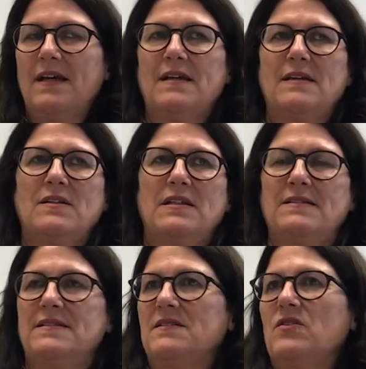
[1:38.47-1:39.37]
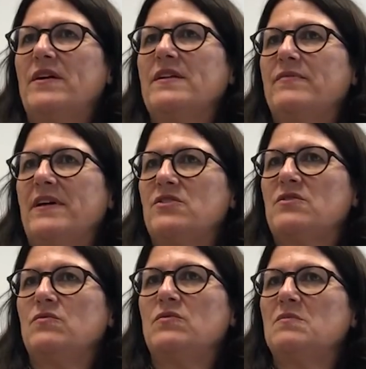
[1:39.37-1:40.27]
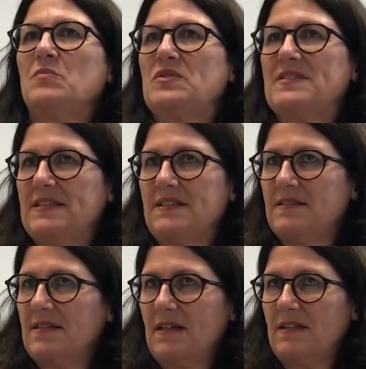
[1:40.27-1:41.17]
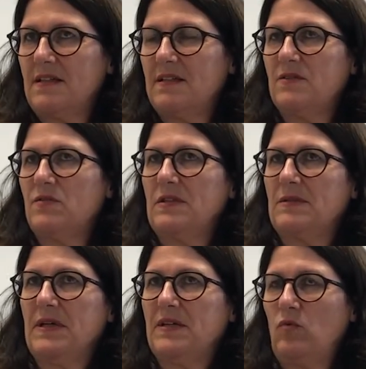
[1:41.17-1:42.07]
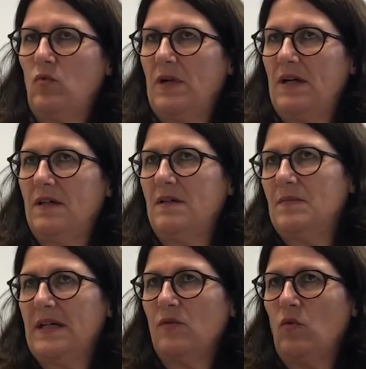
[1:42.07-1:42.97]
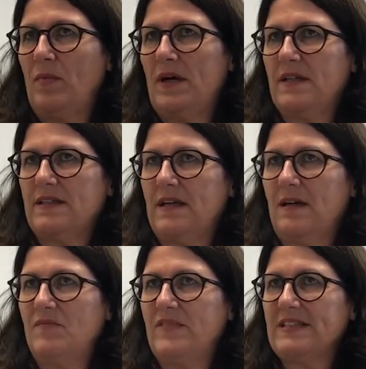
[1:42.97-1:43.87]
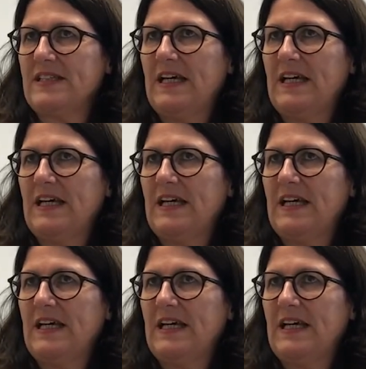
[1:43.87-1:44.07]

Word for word: Äh, dann sind es heute fast 100 Prozent, die sagen, ja, natürlich, mein Oma, mein Opa, die haben was.